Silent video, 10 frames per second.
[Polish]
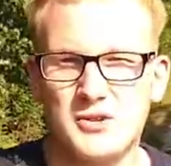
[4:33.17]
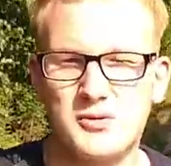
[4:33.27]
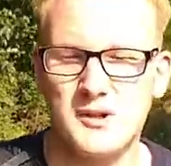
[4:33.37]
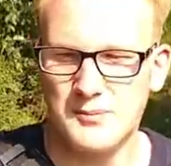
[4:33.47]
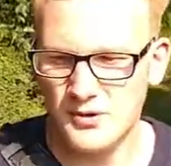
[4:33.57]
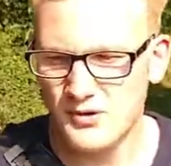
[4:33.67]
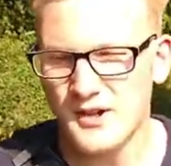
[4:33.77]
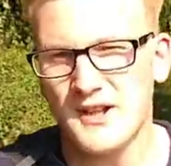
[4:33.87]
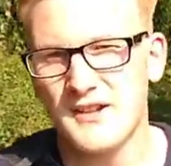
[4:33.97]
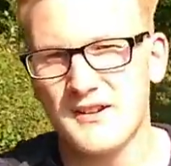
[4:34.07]
który po
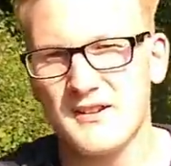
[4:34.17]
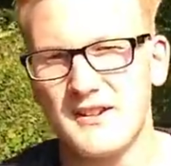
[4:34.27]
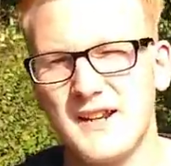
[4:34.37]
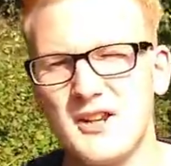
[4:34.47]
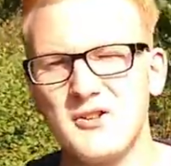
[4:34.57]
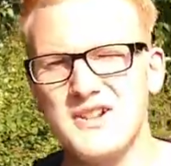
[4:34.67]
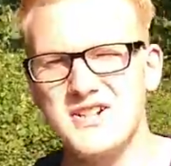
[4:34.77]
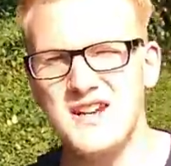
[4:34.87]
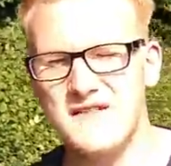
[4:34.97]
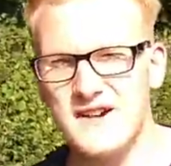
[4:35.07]

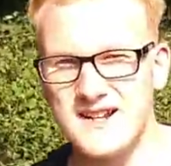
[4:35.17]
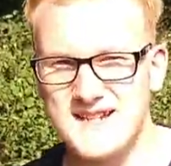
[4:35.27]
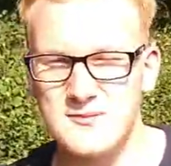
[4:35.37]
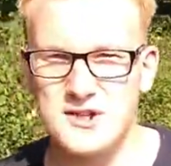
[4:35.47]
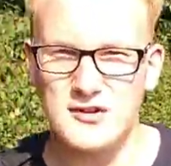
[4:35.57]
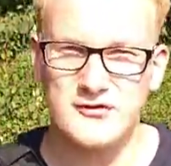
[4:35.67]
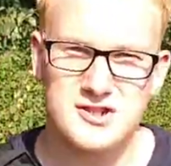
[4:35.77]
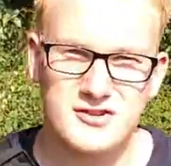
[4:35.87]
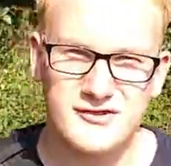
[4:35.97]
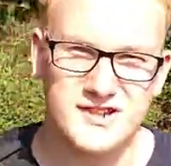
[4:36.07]
heroicznej walce musiał
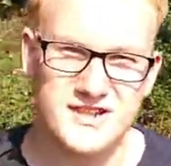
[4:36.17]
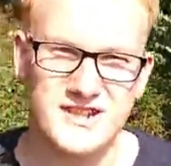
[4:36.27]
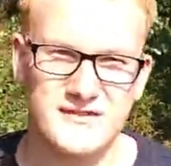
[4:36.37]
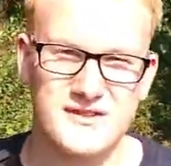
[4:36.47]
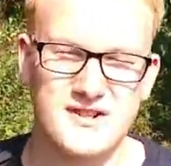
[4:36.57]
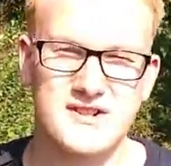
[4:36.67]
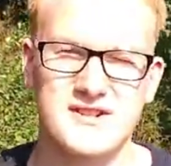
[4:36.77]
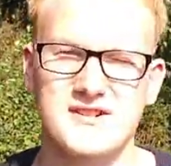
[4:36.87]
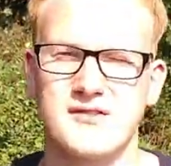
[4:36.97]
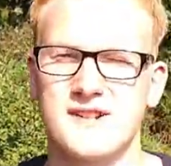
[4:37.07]
wycofać się na
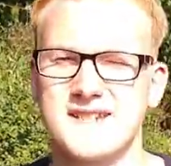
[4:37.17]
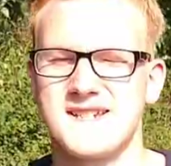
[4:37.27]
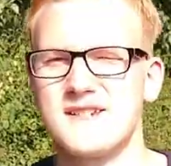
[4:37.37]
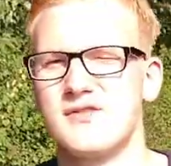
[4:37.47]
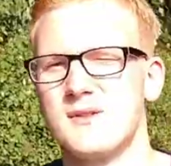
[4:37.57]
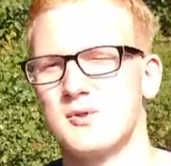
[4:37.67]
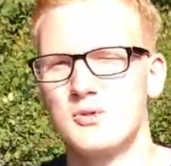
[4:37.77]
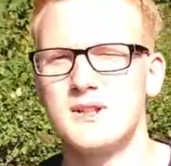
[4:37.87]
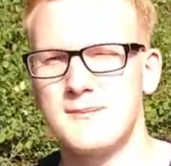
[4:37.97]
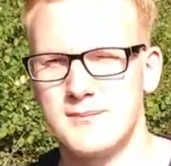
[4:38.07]
wieżysko wraz ze swoim
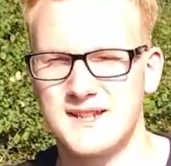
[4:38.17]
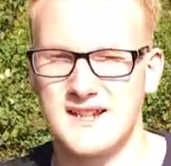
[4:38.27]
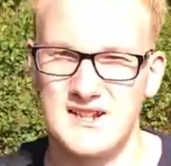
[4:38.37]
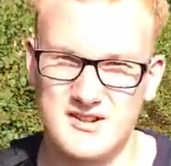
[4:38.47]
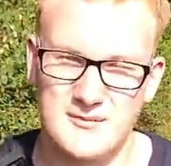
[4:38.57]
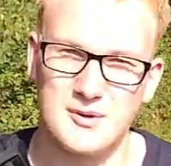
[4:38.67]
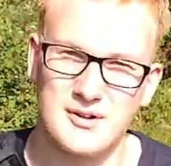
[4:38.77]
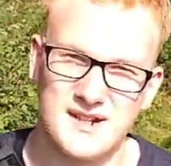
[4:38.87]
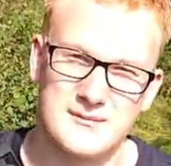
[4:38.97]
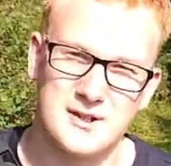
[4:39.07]
drugim batalionem
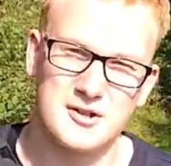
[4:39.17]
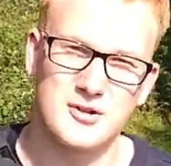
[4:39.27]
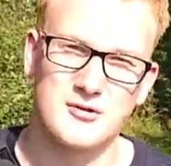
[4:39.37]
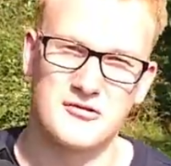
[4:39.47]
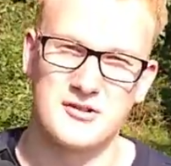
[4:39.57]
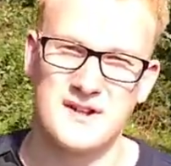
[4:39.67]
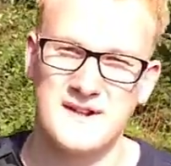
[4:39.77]
ON Mikołów.